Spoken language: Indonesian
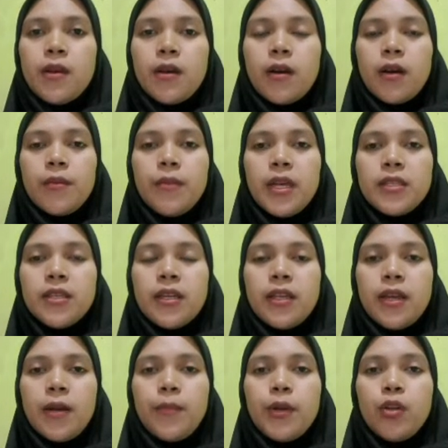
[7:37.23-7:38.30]
Uh,
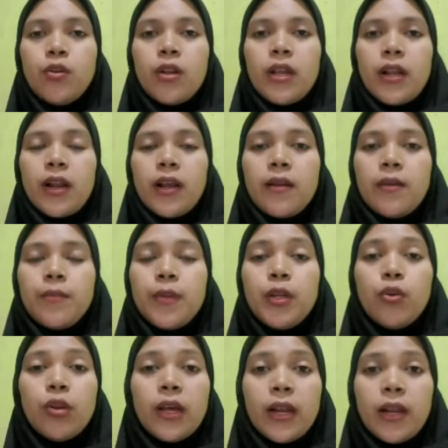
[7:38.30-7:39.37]
biasanya penularan
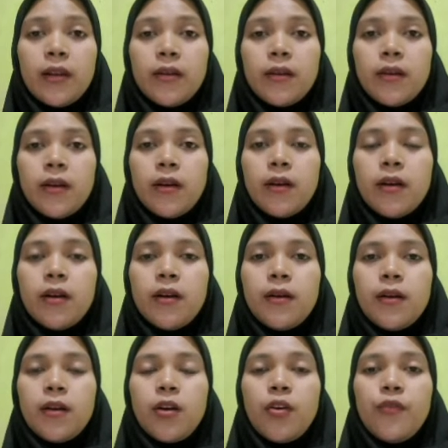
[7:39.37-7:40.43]
penularan
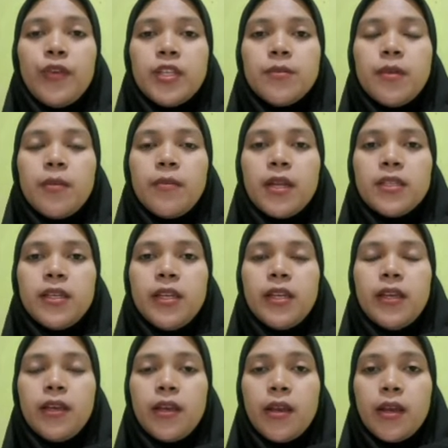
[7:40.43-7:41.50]
uh, eh, COVID-19
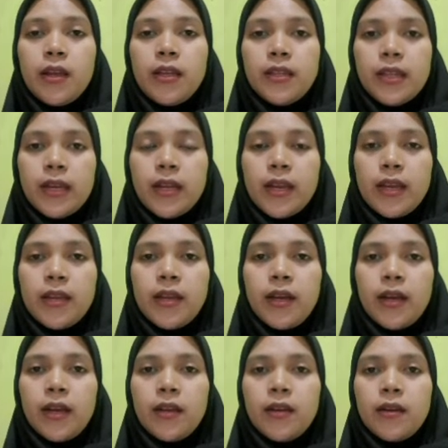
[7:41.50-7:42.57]
ini ditandai
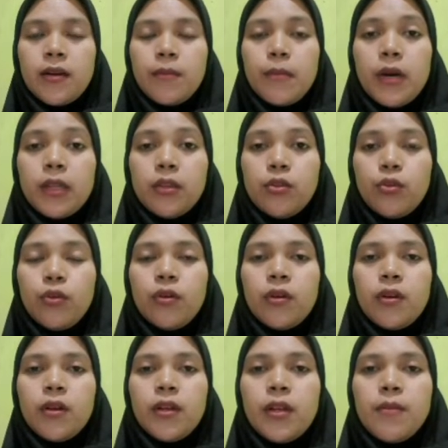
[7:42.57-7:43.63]
dengan batuk,
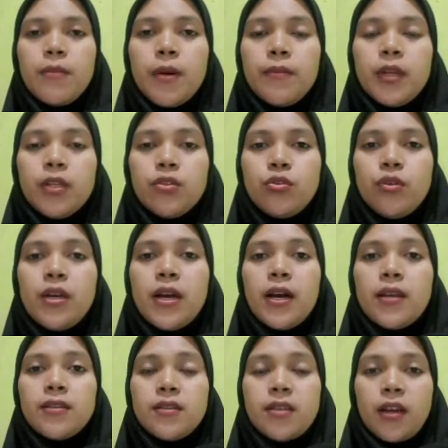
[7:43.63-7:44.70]
demam dan
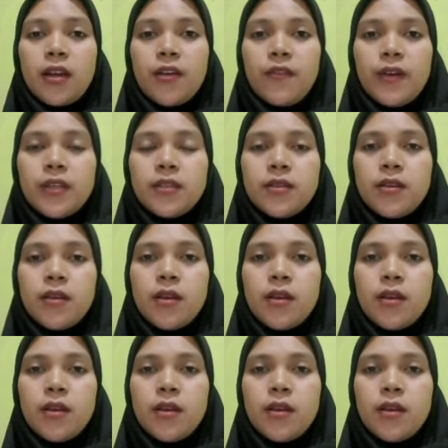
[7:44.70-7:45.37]
juga sesak nafas.